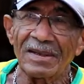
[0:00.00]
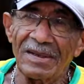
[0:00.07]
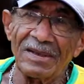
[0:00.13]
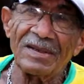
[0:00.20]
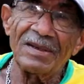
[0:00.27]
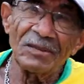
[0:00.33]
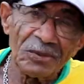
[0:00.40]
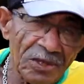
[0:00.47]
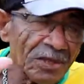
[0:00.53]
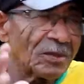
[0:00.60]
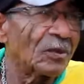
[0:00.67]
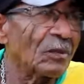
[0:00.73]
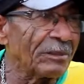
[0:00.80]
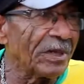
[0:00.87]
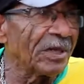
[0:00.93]
É, é, vocês
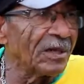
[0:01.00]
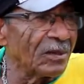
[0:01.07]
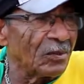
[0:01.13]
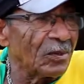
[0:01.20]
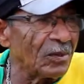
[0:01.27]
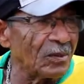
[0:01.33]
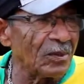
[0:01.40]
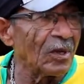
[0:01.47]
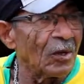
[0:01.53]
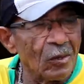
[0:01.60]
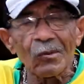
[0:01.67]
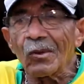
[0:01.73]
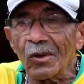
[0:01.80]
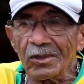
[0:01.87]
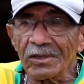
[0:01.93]
são meu, eu,
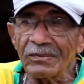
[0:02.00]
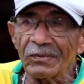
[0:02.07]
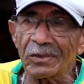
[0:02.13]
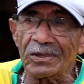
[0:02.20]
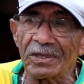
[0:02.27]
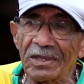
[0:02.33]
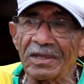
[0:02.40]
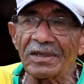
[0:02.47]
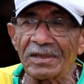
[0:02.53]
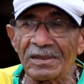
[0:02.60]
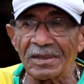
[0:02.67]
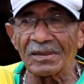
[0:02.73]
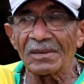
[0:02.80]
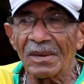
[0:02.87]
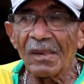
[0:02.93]
eu gosto de vocês, meu.